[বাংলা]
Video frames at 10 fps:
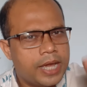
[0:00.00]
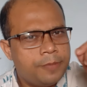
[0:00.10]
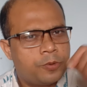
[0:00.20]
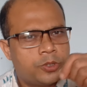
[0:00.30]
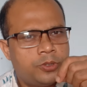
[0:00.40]
এই
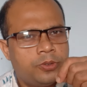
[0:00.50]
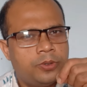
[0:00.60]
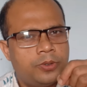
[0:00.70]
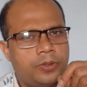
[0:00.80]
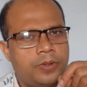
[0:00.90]

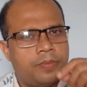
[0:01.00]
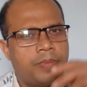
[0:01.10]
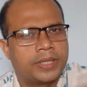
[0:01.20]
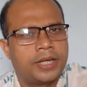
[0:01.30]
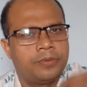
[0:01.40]
প্রশ্নগুলো
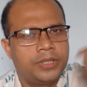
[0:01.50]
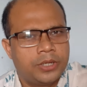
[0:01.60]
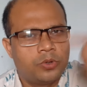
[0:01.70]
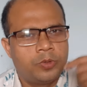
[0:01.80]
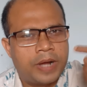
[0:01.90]
মাথার মধ্যে
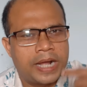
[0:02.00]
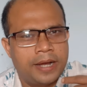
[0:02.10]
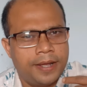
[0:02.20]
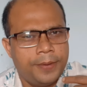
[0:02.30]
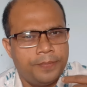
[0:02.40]
ঘুরভাগ
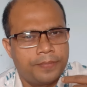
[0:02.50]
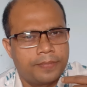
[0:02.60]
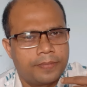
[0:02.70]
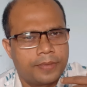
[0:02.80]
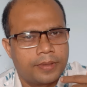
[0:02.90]
খায়
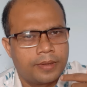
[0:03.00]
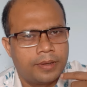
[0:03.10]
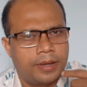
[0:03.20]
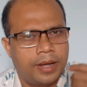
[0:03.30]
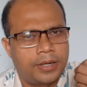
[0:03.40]

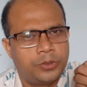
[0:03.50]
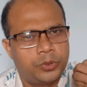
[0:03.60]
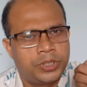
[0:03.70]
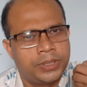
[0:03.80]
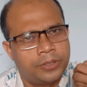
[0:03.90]
আর
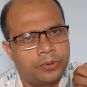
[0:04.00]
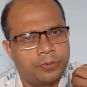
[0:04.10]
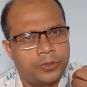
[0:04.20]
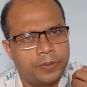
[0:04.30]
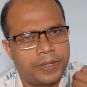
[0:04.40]
দুশ্চিন্তাও
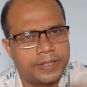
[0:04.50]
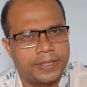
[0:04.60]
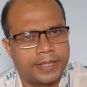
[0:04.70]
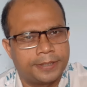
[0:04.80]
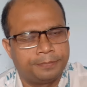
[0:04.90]
ক্রমশ বাজে
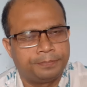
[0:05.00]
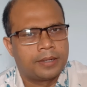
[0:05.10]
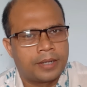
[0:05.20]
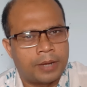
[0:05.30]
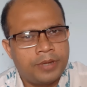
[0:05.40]
থাকে
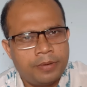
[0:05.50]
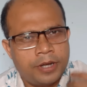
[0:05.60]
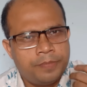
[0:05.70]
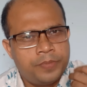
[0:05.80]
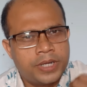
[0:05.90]
আমি
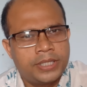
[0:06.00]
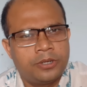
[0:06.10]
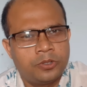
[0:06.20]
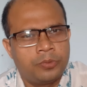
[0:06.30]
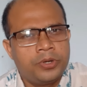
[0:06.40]
আমার
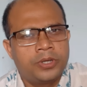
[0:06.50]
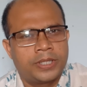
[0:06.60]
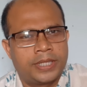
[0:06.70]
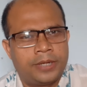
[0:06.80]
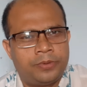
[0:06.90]
ব্যক্তিগত অভিজ্ঞতা
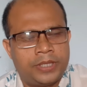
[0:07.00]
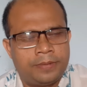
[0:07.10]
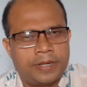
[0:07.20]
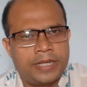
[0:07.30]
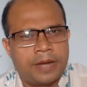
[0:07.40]
থেকে বলতে
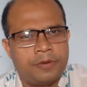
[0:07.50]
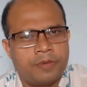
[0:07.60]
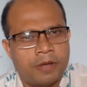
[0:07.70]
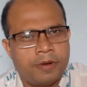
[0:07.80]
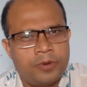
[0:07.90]
পারি আমি
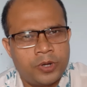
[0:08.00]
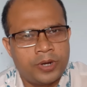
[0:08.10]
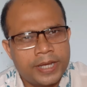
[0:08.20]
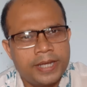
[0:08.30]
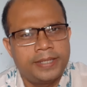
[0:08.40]
ভাইবা বোর্ডে
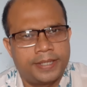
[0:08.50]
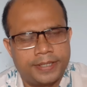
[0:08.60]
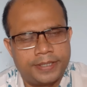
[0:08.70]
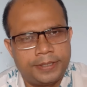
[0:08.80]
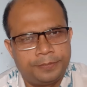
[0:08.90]
অনেককেই
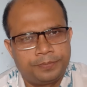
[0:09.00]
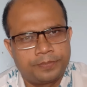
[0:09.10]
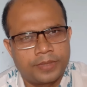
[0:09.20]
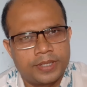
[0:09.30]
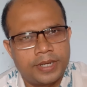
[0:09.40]
দেখেছি
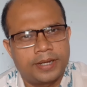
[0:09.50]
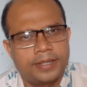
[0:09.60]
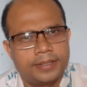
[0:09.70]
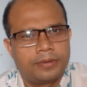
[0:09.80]
যারা